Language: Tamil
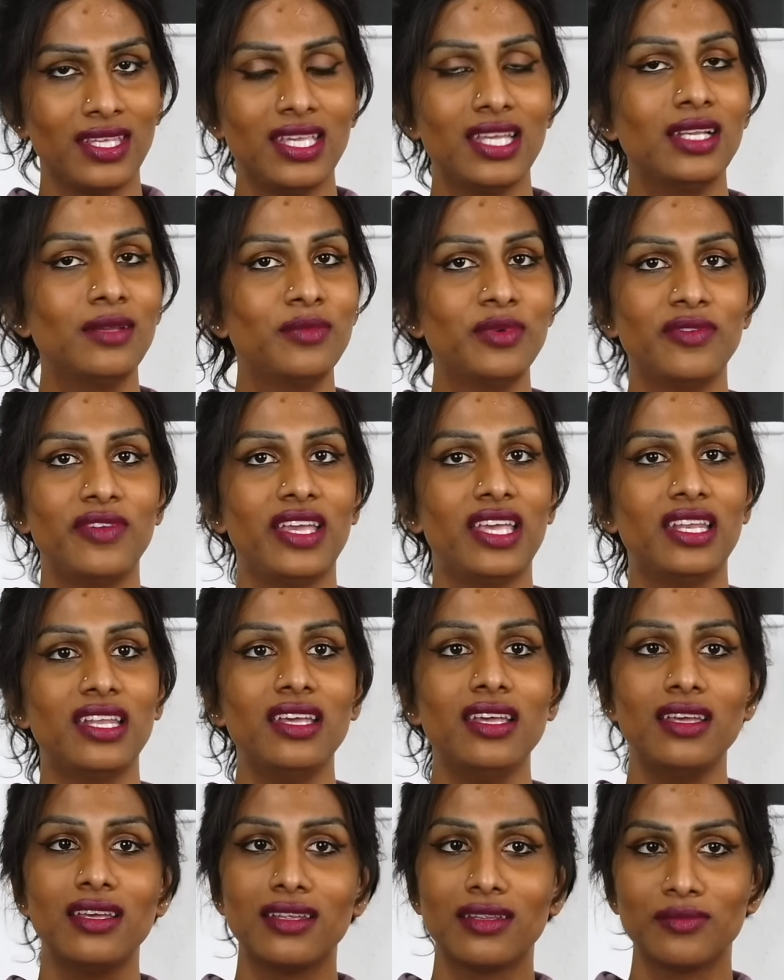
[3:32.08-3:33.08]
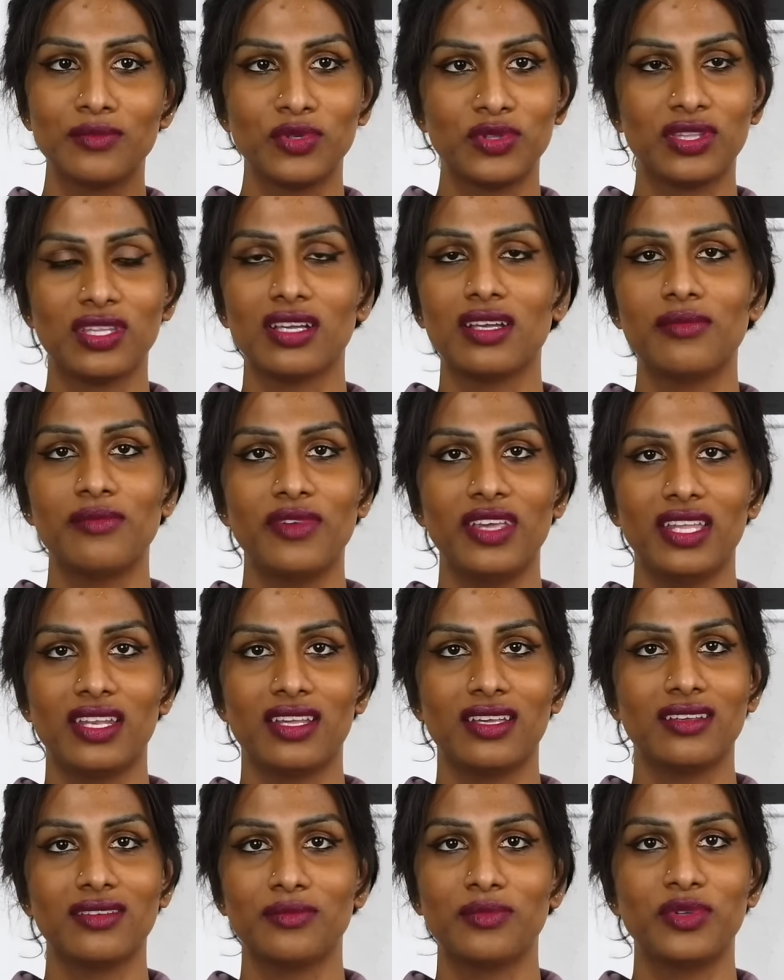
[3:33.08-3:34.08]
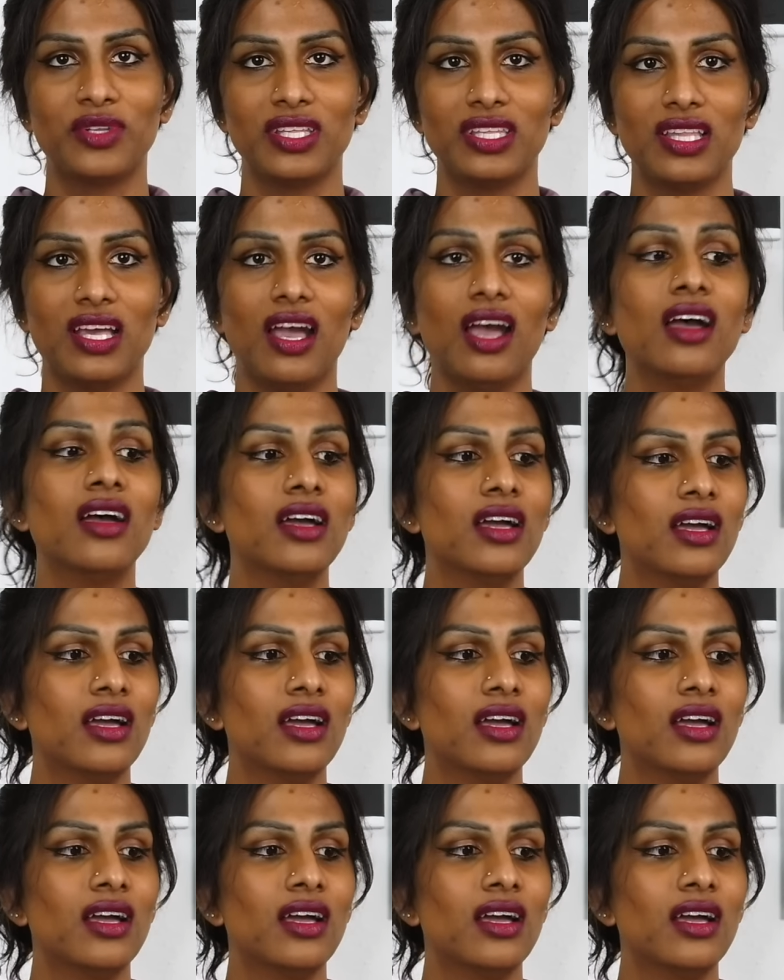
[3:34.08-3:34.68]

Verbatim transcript: இயல்பு வேற புத்தகம் வேற புரியுதா